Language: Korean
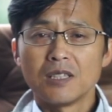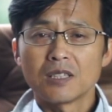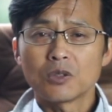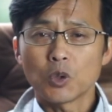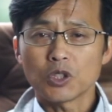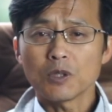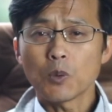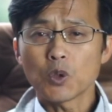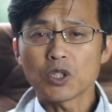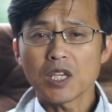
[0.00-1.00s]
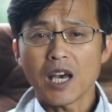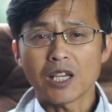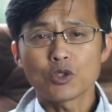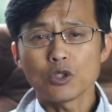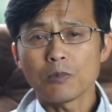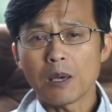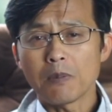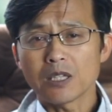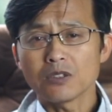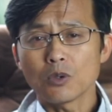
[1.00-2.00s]
그곳이 보기에 아주
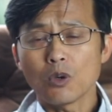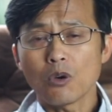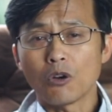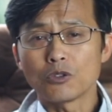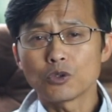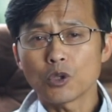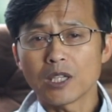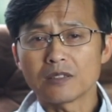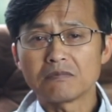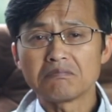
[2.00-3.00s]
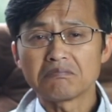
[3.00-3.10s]
메마르고 건조한